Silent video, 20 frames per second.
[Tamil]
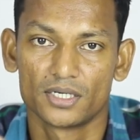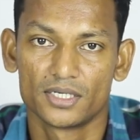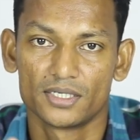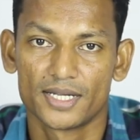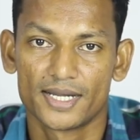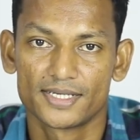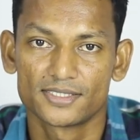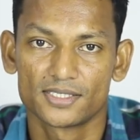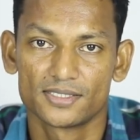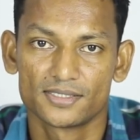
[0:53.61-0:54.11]

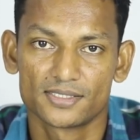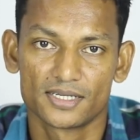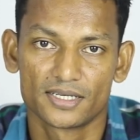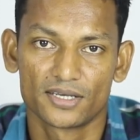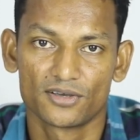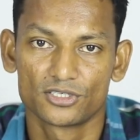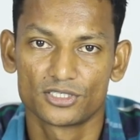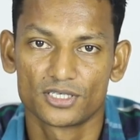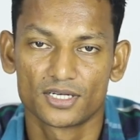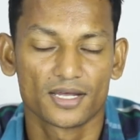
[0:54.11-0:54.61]
ரெண்டு ஆட்சன்ஸ்
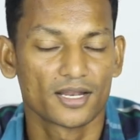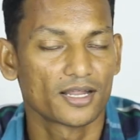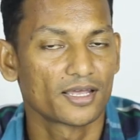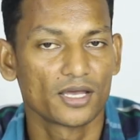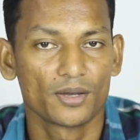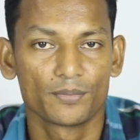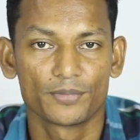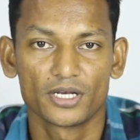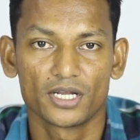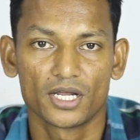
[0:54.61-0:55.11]
நீங்கள்
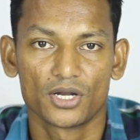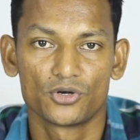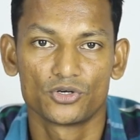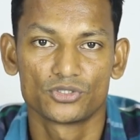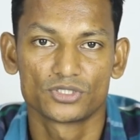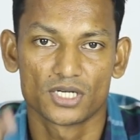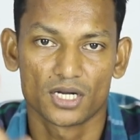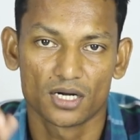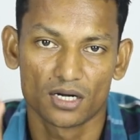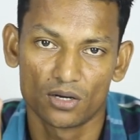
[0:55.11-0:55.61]
வச்சுருக்கிறீங்க அப்படின்னு
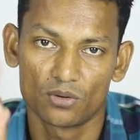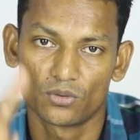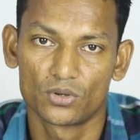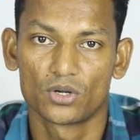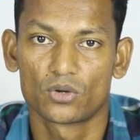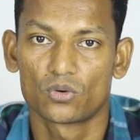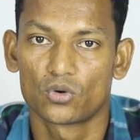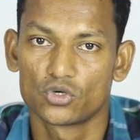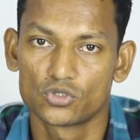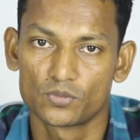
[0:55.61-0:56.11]
கண்டுபிடிச்சிட்டாங்கன்னா
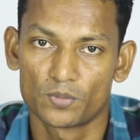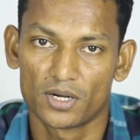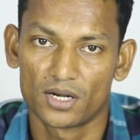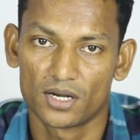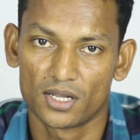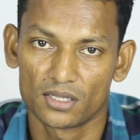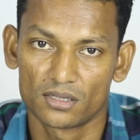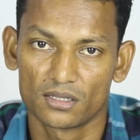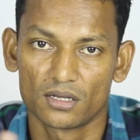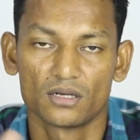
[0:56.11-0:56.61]
ஒன்று க்ளோஸ்
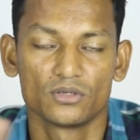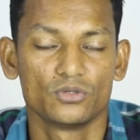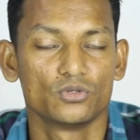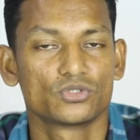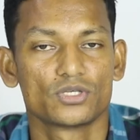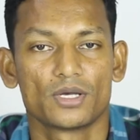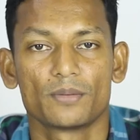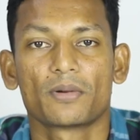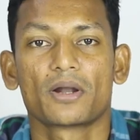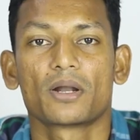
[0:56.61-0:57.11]
பண்ணால் தான்
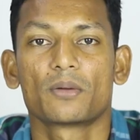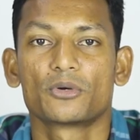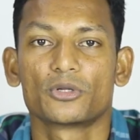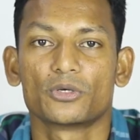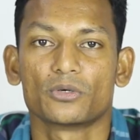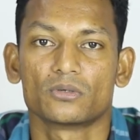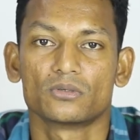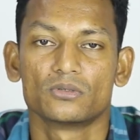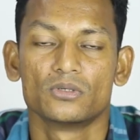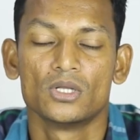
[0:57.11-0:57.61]
யூஸே பண்ண
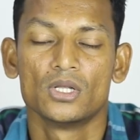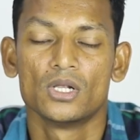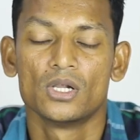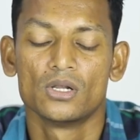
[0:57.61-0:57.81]
முடியும்